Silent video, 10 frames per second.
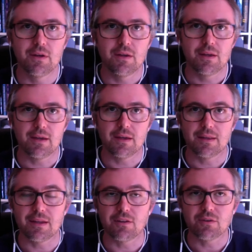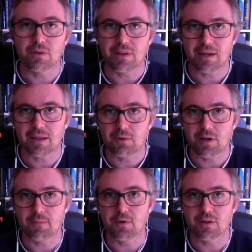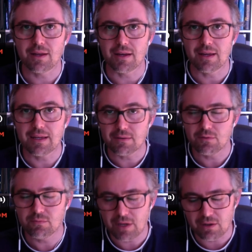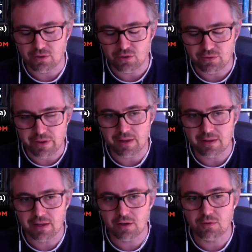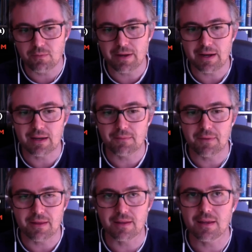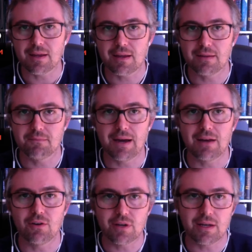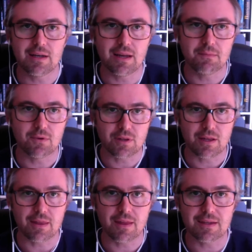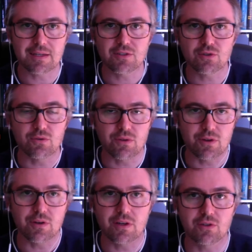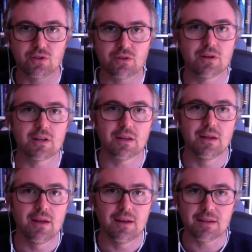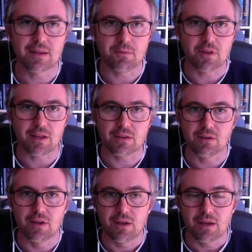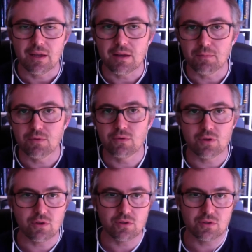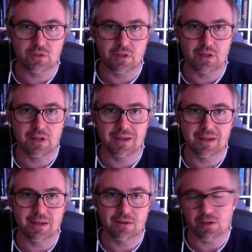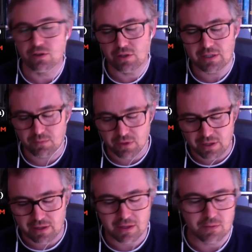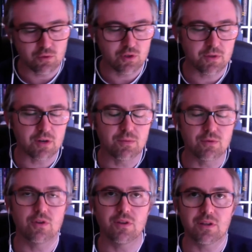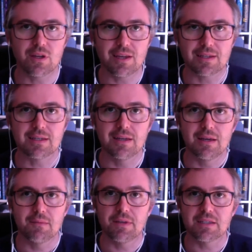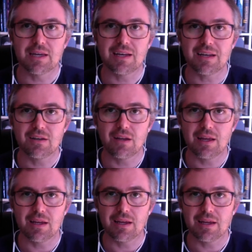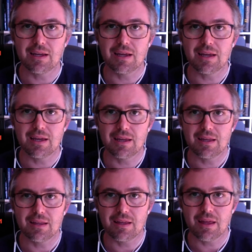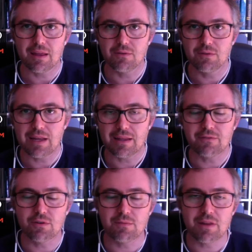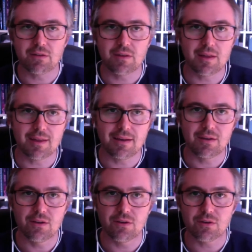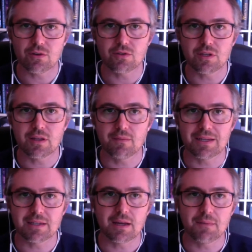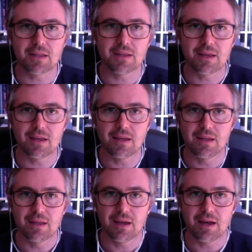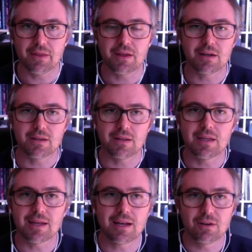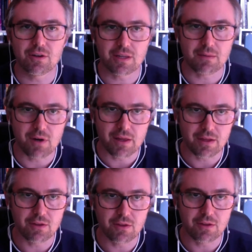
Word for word: eh, teniendo en cuenta que tenemos que aportar eh, un valor suficiente como para que el paciente valore la importancia de esa solución que nosotros le, estamos dando. Y el punto dos, eh, aunque esto ya se podría extender mucho, pero el punto dos es pensar en, que una transformación digital no consiste básicamente en hacer digital lo que estamos haciendo